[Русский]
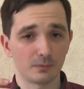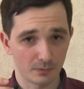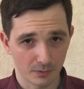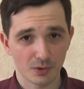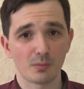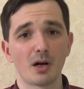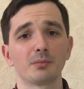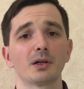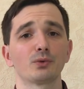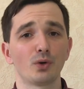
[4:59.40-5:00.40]
нажимаем
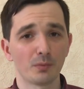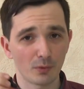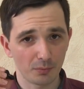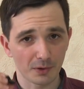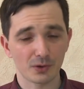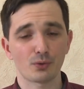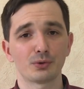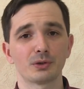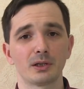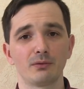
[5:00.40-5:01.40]
на кнопку,
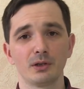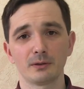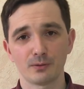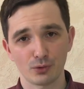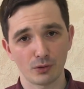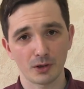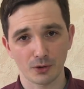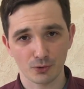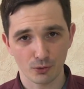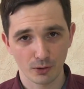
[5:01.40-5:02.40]
происходит ответ, все
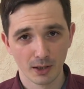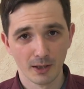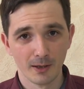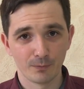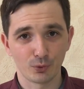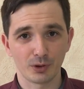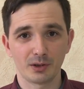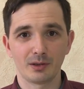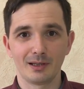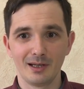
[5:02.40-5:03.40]
хорошо, но
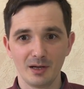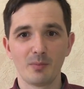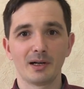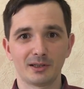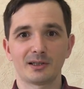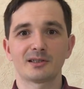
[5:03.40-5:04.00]
надо либо это